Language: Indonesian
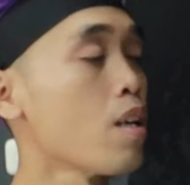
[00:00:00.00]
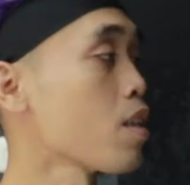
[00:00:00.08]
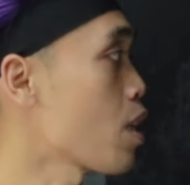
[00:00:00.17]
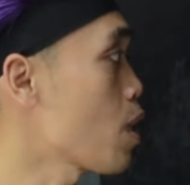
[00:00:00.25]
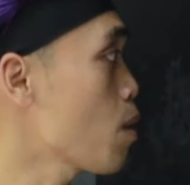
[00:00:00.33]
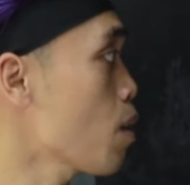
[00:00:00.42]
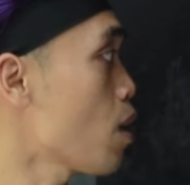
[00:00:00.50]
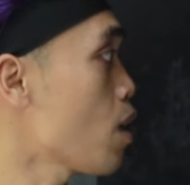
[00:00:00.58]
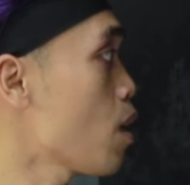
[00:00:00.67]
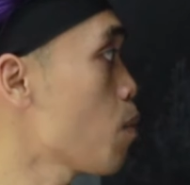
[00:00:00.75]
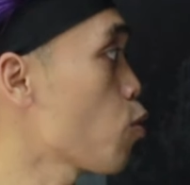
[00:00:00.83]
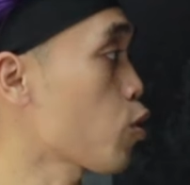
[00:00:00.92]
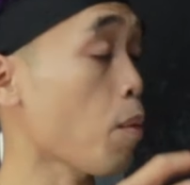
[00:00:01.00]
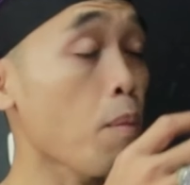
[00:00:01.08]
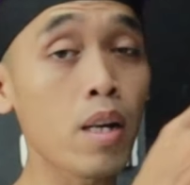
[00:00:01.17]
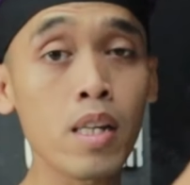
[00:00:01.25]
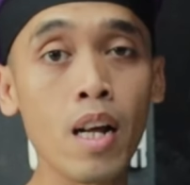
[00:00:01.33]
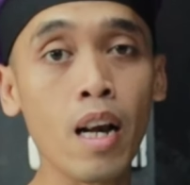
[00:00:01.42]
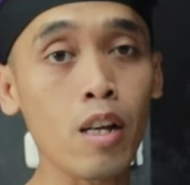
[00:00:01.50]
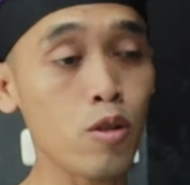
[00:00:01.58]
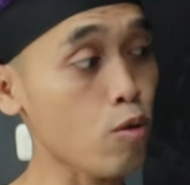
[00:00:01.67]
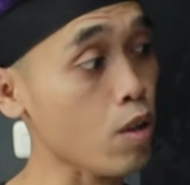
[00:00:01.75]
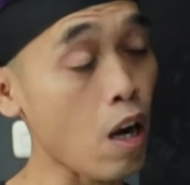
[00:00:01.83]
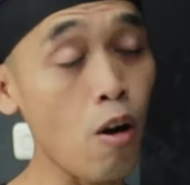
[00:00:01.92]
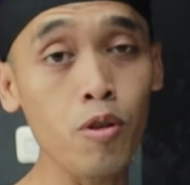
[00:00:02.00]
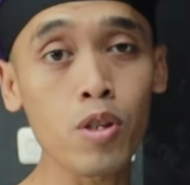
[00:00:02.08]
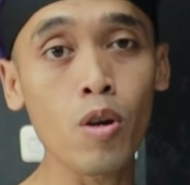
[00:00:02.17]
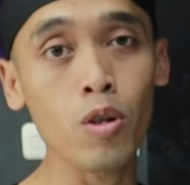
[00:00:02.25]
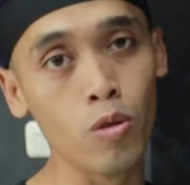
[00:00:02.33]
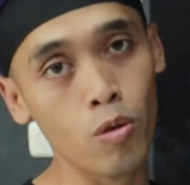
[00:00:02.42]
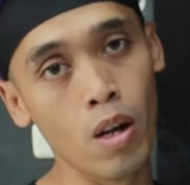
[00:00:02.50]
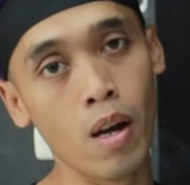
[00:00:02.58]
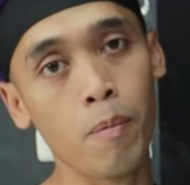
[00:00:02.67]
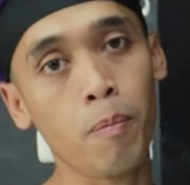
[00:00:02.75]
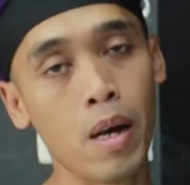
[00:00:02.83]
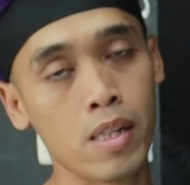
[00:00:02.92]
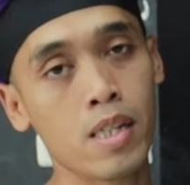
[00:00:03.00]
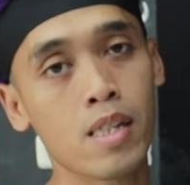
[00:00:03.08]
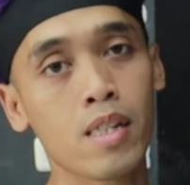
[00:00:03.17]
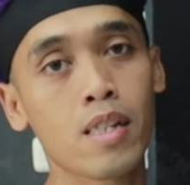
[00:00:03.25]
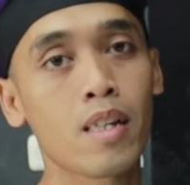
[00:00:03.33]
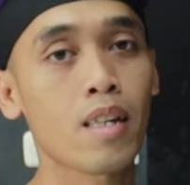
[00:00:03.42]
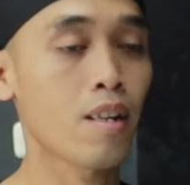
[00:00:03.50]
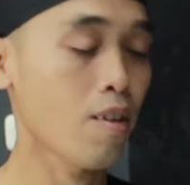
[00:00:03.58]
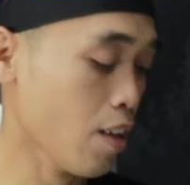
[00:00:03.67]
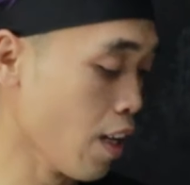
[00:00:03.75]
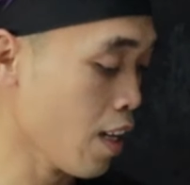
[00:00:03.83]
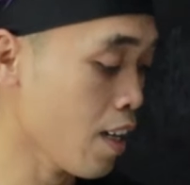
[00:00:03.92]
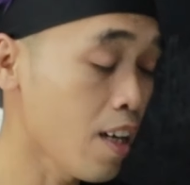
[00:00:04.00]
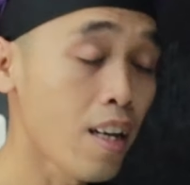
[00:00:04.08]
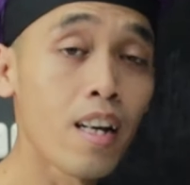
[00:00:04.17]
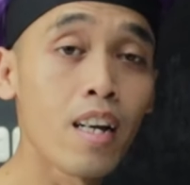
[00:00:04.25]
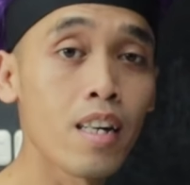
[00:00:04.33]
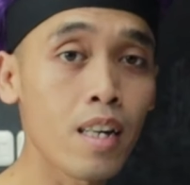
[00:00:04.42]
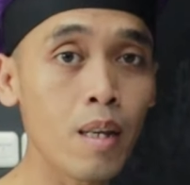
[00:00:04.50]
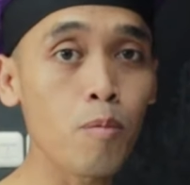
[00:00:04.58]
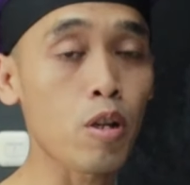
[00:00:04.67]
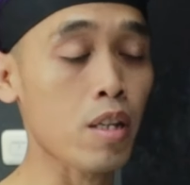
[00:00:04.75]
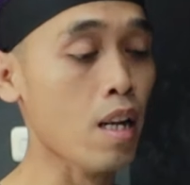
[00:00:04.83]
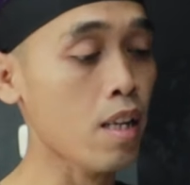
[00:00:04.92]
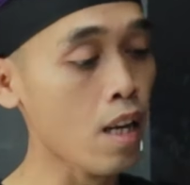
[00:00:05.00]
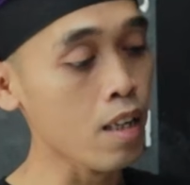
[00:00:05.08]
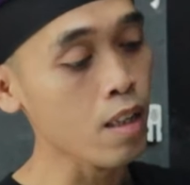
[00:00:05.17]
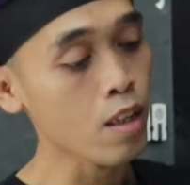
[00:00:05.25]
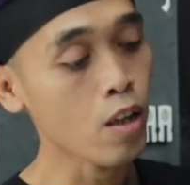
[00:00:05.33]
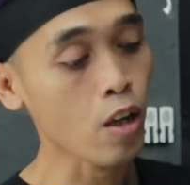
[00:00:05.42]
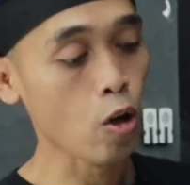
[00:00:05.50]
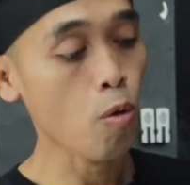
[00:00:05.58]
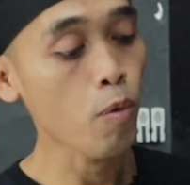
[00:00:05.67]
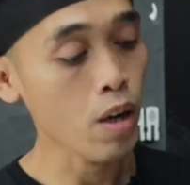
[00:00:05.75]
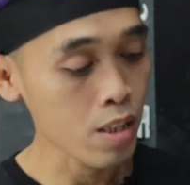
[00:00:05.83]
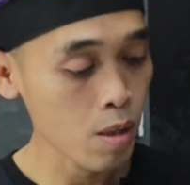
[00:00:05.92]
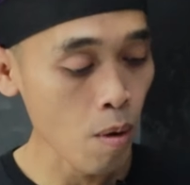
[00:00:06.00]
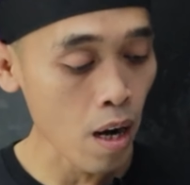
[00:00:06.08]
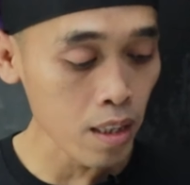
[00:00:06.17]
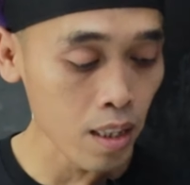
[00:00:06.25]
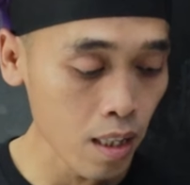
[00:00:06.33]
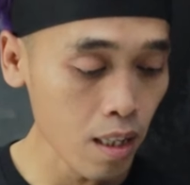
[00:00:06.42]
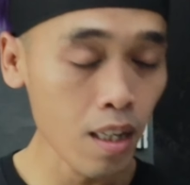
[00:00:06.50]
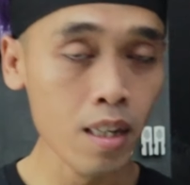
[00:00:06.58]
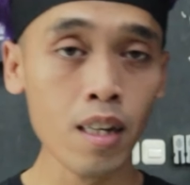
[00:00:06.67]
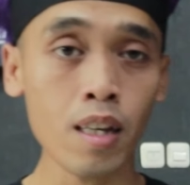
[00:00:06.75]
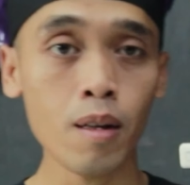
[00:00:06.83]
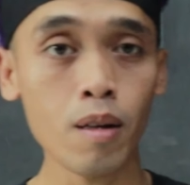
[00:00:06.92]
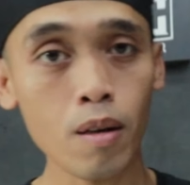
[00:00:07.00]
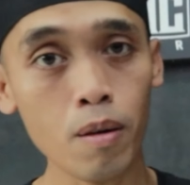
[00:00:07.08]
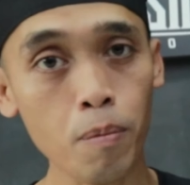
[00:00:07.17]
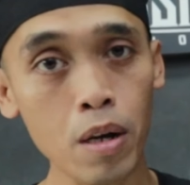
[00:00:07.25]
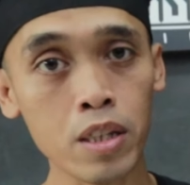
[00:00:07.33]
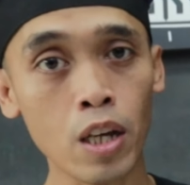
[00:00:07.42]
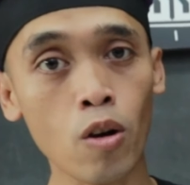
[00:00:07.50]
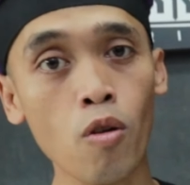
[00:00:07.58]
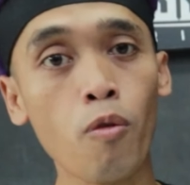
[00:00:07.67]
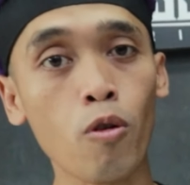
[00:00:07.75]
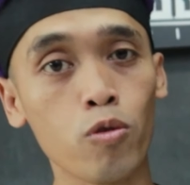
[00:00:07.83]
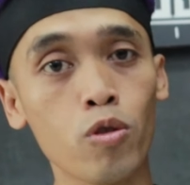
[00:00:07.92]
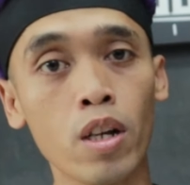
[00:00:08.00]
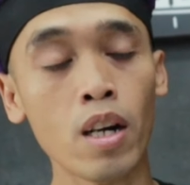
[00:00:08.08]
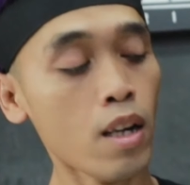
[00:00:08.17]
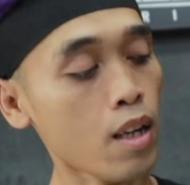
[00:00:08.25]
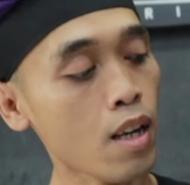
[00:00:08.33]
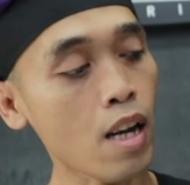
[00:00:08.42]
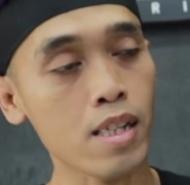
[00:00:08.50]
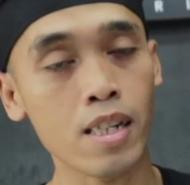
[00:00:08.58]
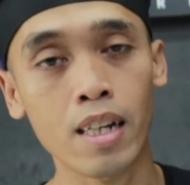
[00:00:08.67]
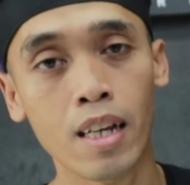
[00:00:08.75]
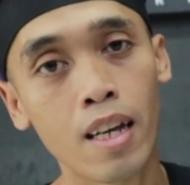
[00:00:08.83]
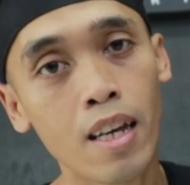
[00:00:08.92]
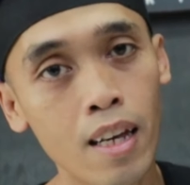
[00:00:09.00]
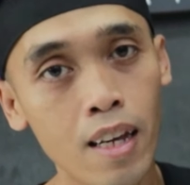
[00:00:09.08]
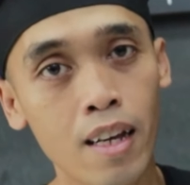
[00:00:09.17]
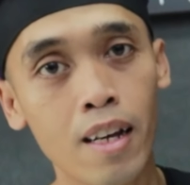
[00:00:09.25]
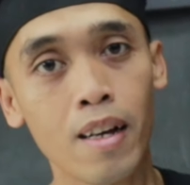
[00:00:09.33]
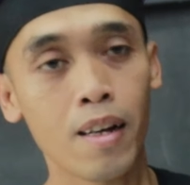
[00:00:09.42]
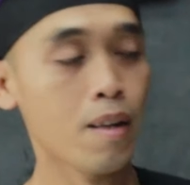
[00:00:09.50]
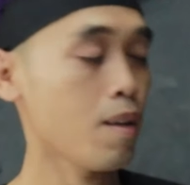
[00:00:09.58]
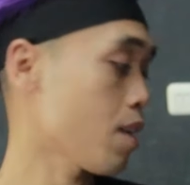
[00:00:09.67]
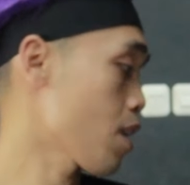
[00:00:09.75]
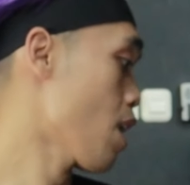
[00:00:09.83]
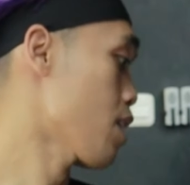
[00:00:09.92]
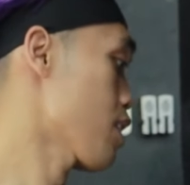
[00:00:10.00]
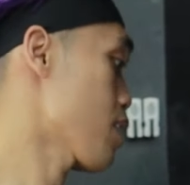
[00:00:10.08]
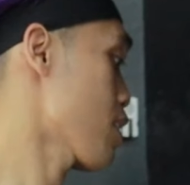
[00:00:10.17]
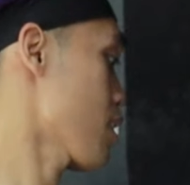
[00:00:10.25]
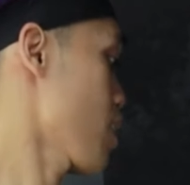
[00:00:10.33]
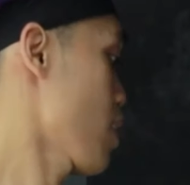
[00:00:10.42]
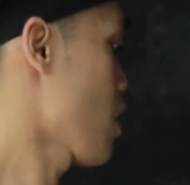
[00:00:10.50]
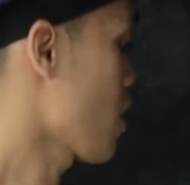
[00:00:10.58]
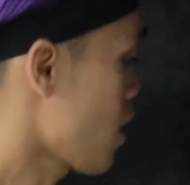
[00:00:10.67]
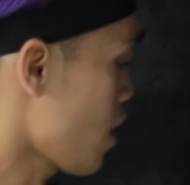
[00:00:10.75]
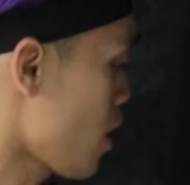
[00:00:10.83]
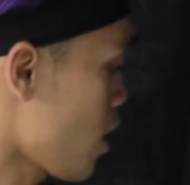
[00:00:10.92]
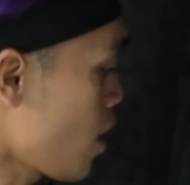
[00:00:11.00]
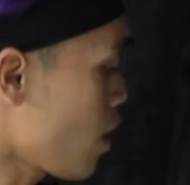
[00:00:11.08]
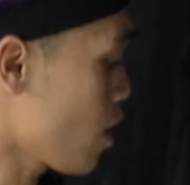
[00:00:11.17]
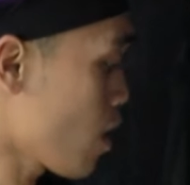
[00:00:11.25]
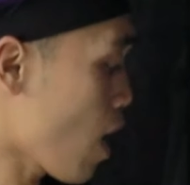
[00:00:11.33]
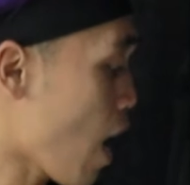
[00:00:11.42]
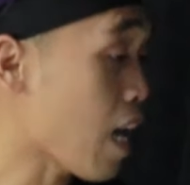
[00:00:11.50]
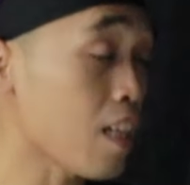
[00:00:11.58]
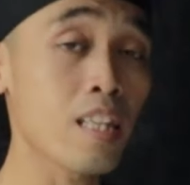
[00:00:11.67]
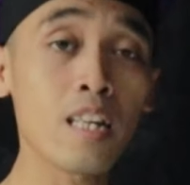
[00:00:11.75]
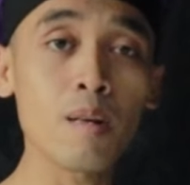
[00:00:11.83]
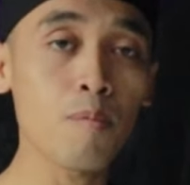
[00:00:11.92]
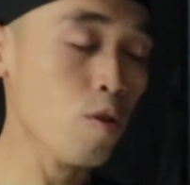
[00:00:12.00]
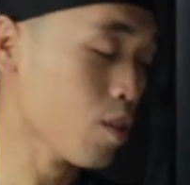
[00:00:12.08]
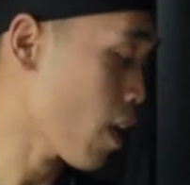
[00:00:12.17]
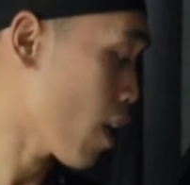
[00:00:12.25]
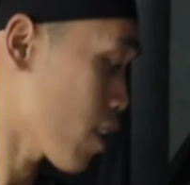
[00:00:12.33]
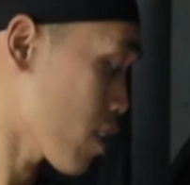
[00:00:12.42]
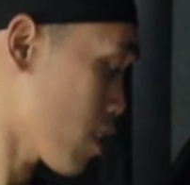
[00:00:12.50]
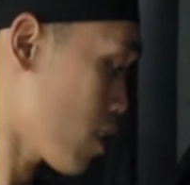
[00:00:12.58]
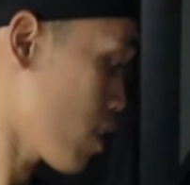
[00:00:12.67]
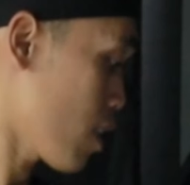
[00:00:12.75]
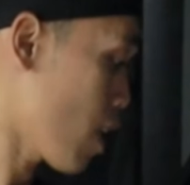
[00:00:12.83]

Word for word: Jadi uh, multimedia langsung ke audio itu udah pas. Oke, okay? ini buat kalian rekomendasi banget nih. Ini Pajero Fortuner gas ini, gas anti lemot gengs.